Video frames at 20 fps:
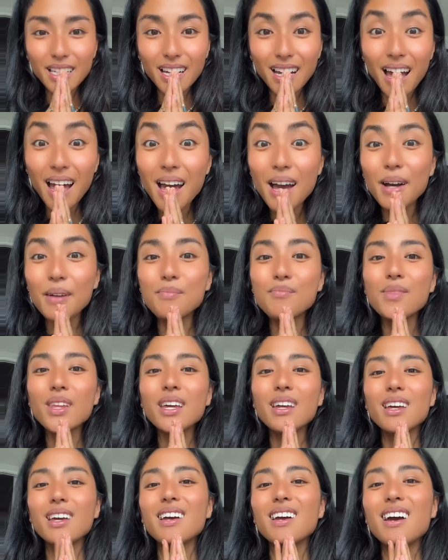したが、
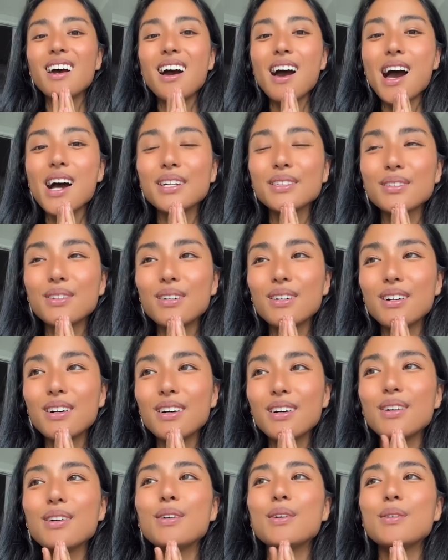あ
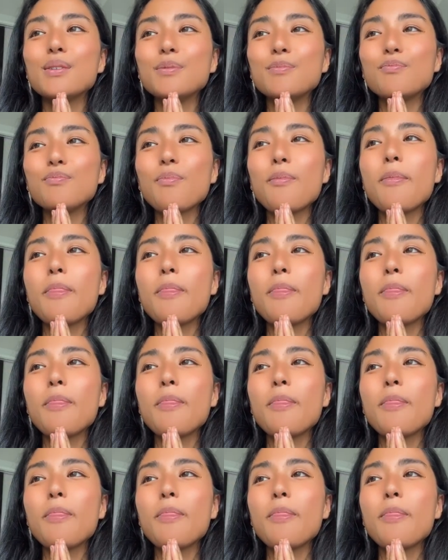の、